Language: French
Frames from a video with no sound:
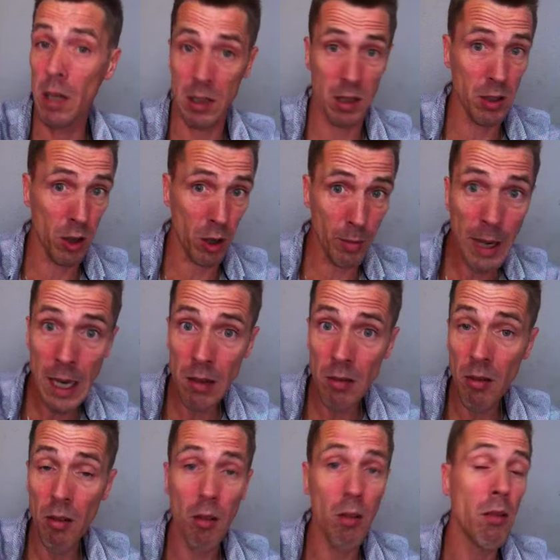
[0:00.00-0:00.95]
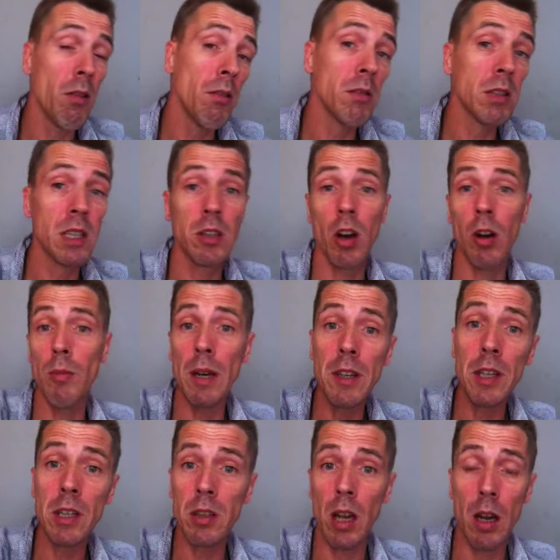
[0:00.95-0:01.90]
Bah, c'est normal, euh, c'est
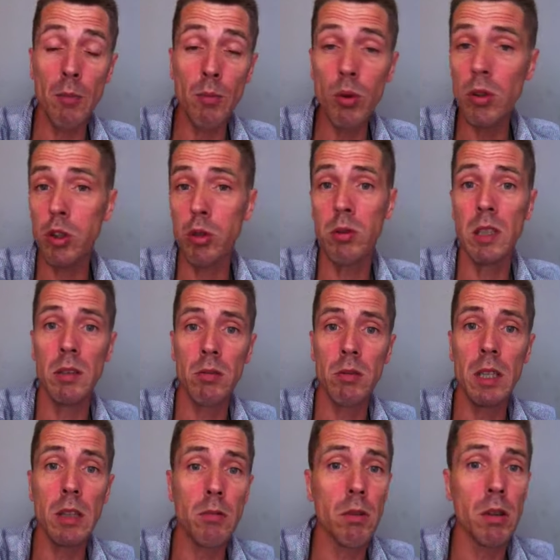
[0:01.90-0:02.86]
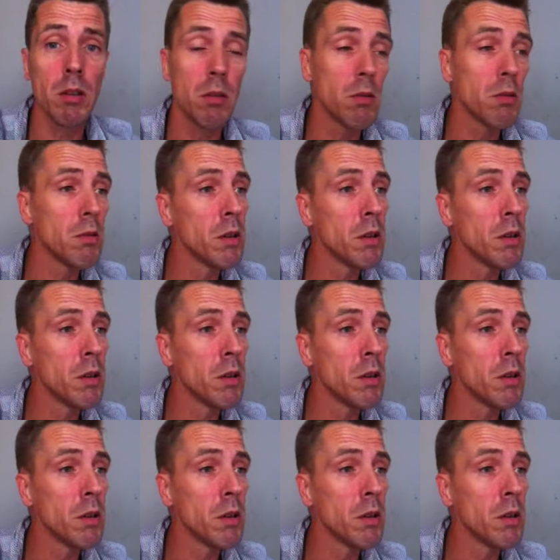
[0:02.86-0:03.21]
normal d'être à la bourre, je suis désolé quoi.